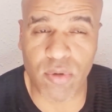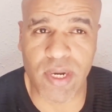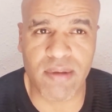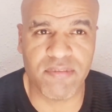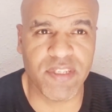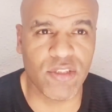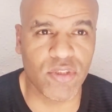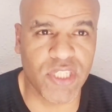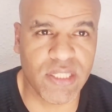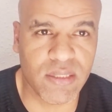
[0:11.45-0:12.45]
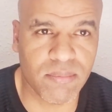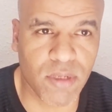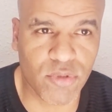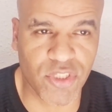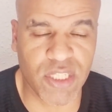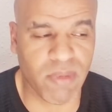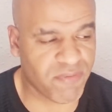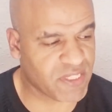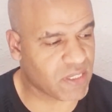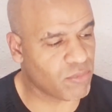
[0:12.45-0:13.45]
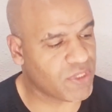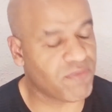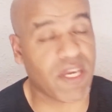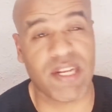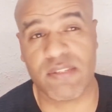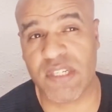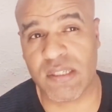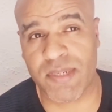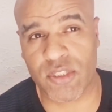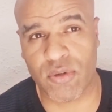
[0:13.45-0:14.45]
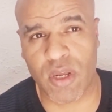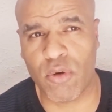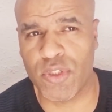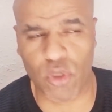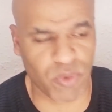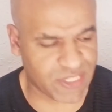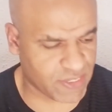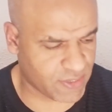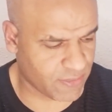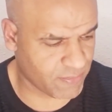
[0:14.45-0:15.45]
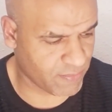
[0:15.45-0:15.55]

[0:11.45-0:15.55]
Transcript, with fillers: اخرى فيديو جديد موضوع جديد مع فيصل مدن في قناه فيصل برشلونه خوتي الخواساس